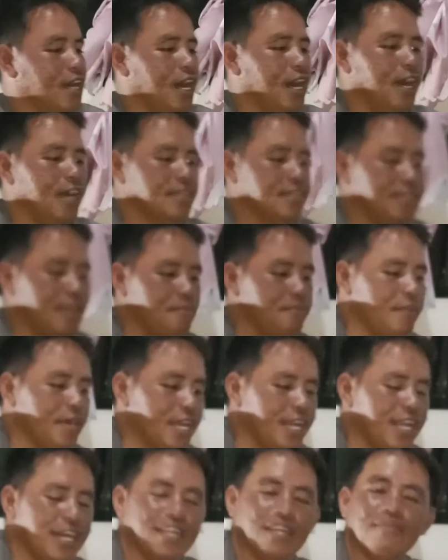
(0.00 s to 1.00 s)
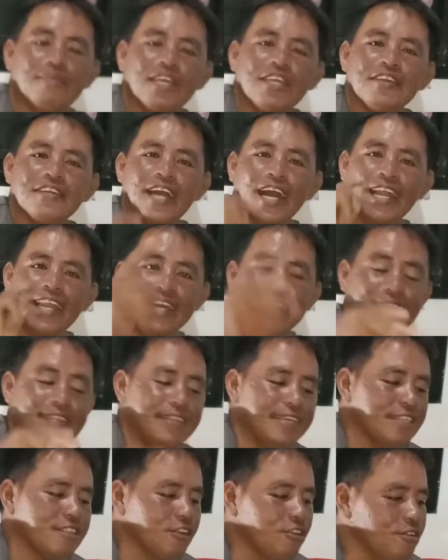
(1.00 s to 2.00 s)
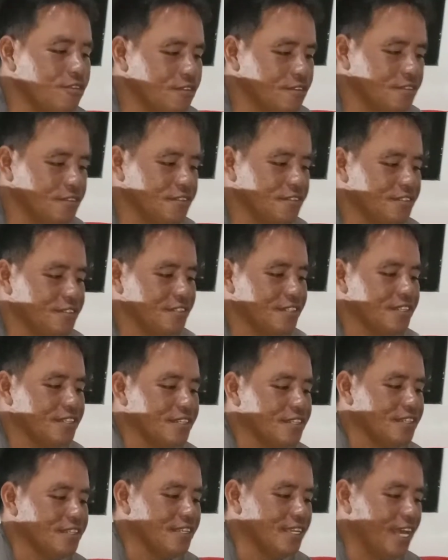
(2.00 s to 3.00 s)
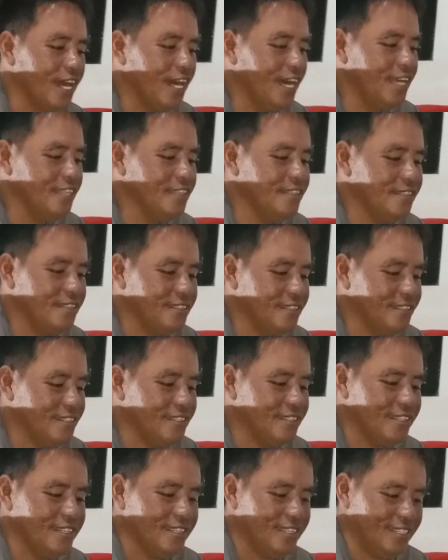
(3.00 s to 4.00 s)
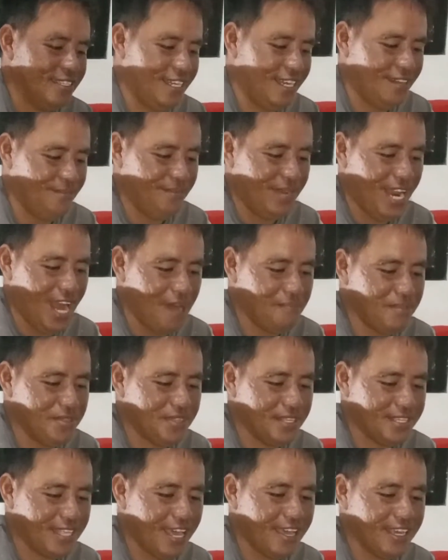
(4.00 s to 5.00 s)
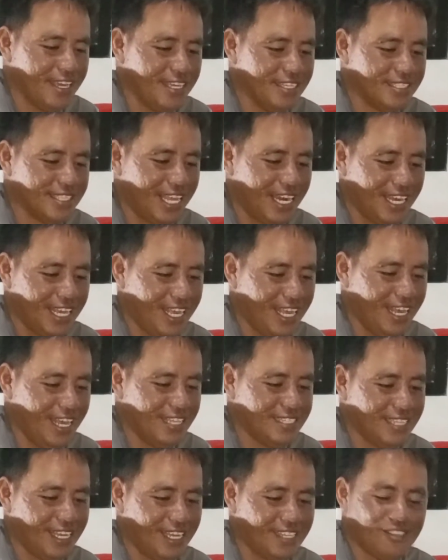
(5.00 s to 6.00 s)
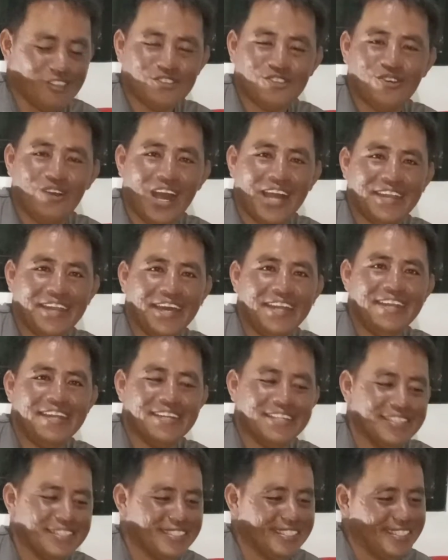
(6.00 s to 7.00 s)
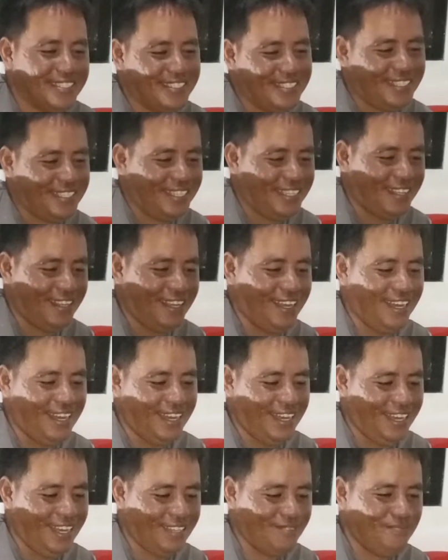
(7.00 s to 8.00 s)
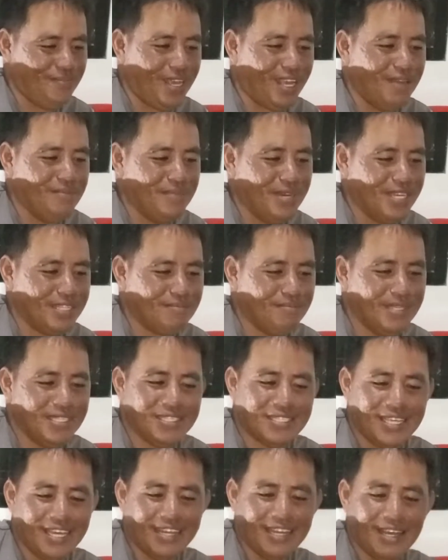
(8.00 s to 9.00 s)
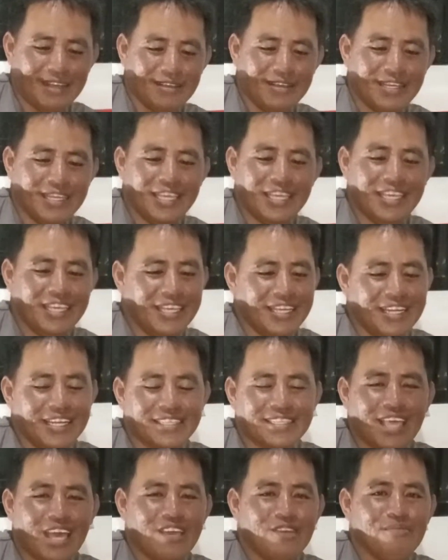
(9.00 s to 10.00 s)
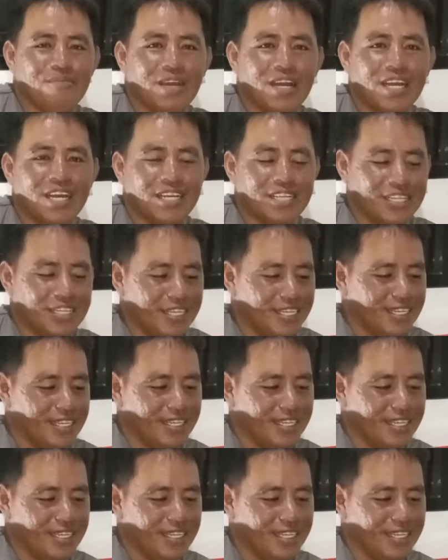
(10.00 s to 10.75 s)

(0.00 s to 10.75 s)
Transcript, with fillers: At number lang naman yung nakalagay dito. Yan. Malapit na tayo guys talaga sa katotohanan. At bagamat minsan nangangihina tayo mag